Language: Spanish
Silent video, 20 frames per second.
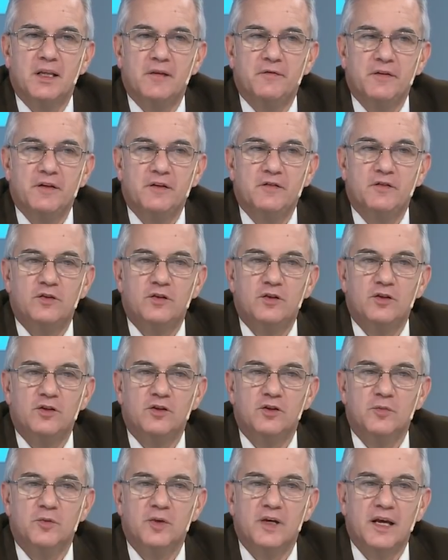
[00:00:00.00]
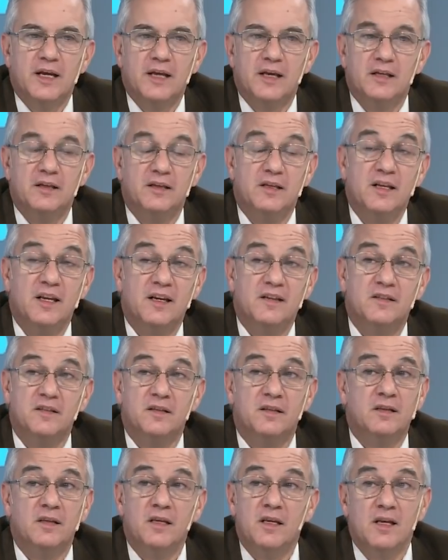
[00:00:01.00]
de ficción como que Argentina
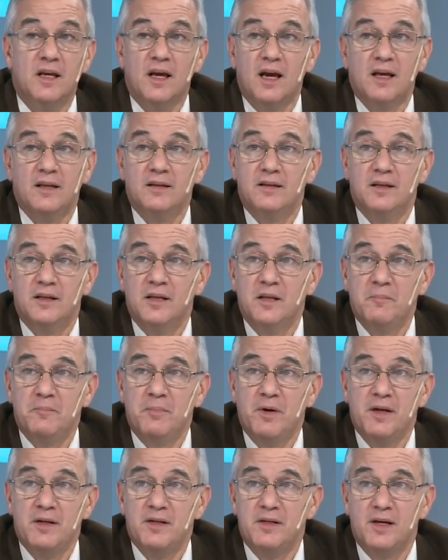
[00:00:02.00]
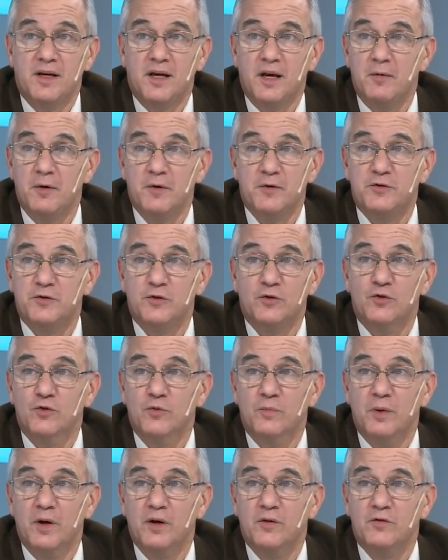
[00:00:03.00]
existía antes de España, que habían sido
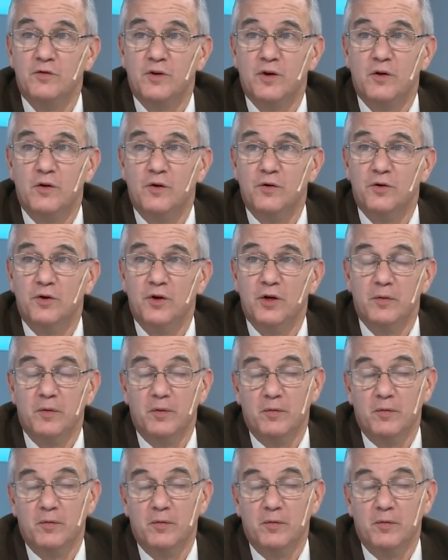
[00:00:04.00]
ocupados y que luego nos